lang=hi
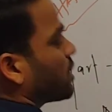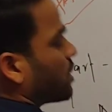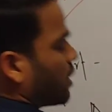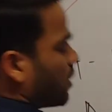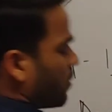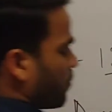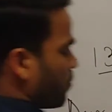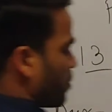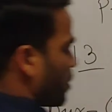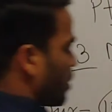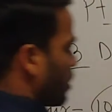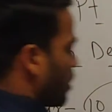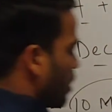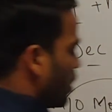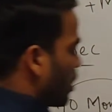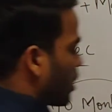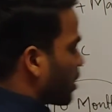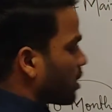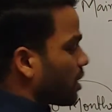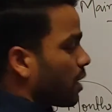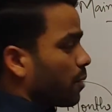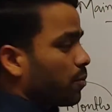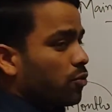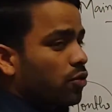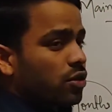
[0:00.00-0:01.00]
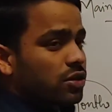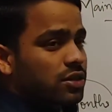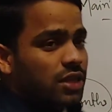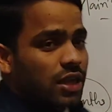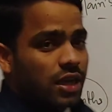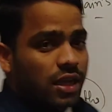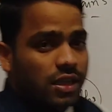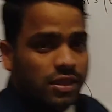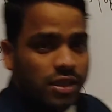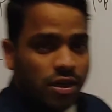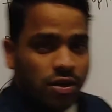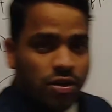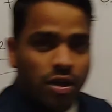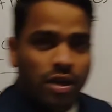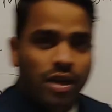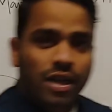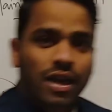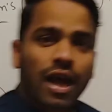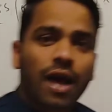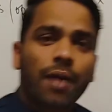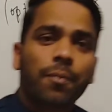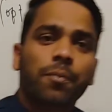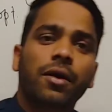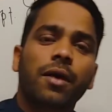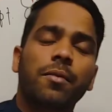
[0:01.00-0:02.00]
के देखें अगर आपको अच्छा लगता हो
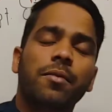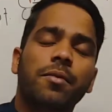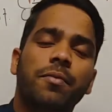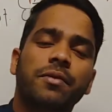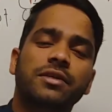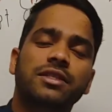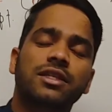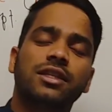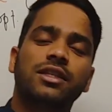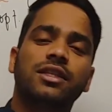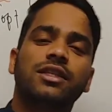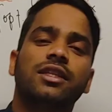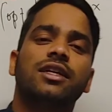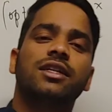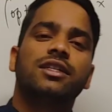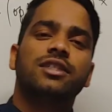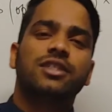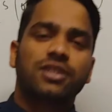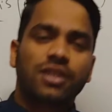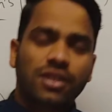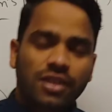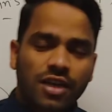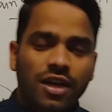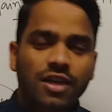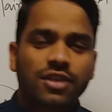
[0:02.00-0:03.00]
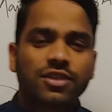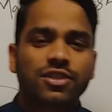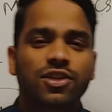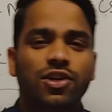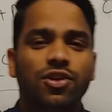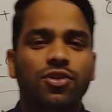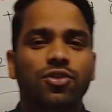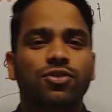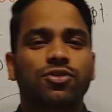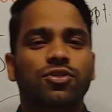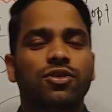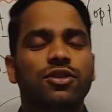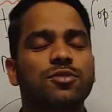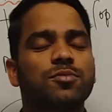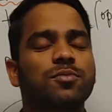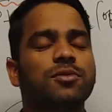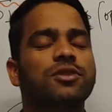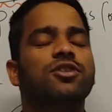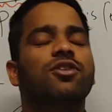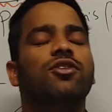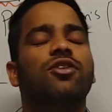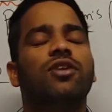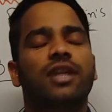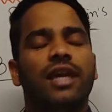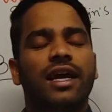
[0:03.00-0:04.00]
अगर आपका भी पसंदीदा टीचर खान सर हो तो इस
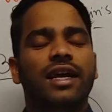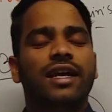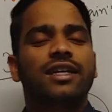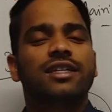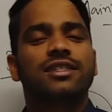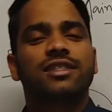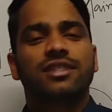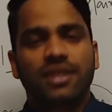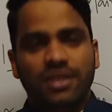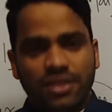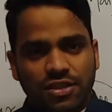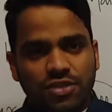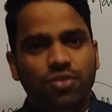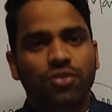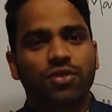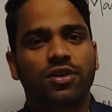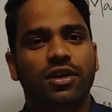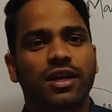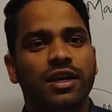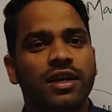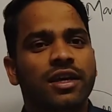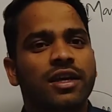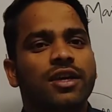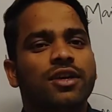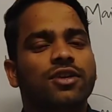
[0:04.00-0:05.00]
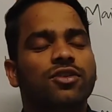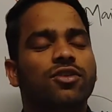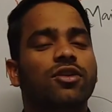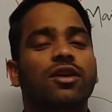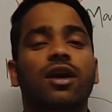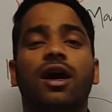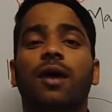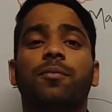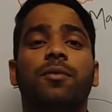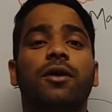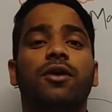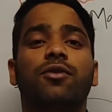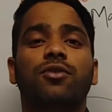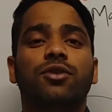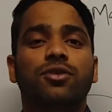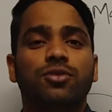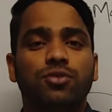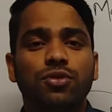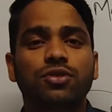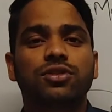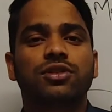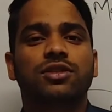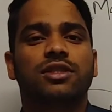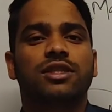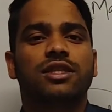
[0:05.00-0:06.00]
वीडियो को लाइक एंड शेयर जरूर करें क्योंकि आपका कोई
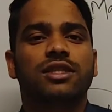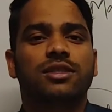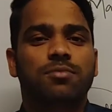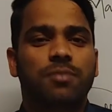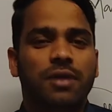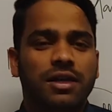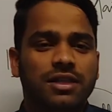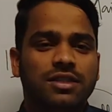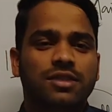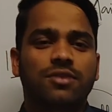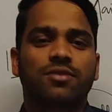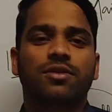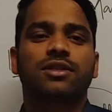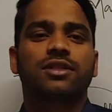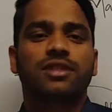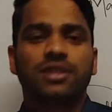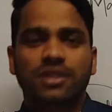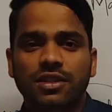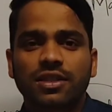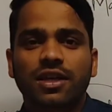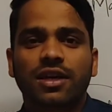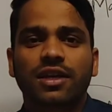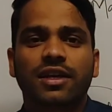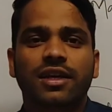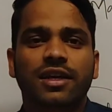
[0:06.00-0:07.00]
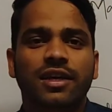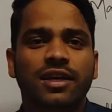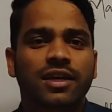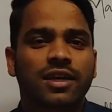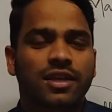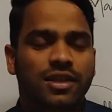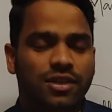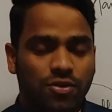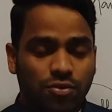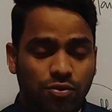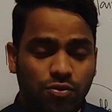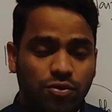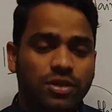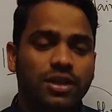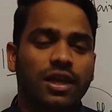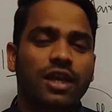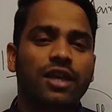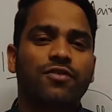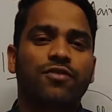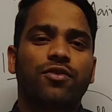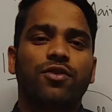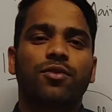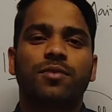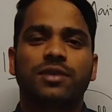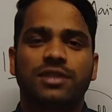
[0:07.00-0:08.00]
दोस्त इस बात से वंचित ना रहे कि उनको ये
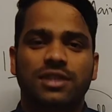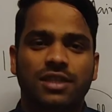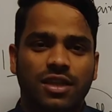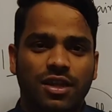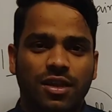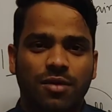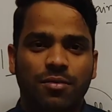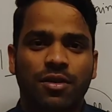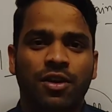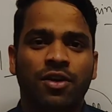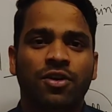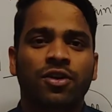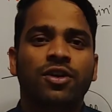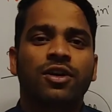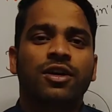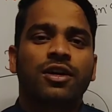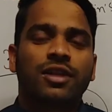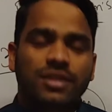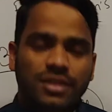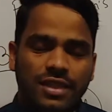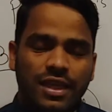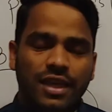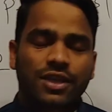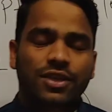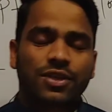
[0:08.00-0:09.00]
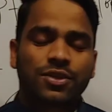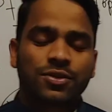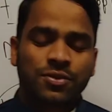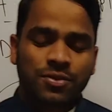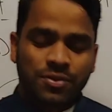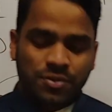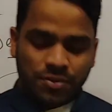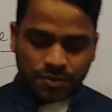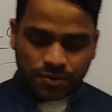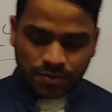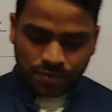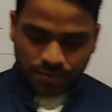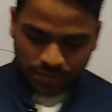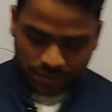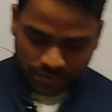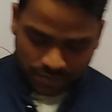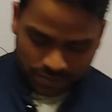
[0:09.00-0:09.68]
इन्फॉर्मेशन ना मिला थैंक यू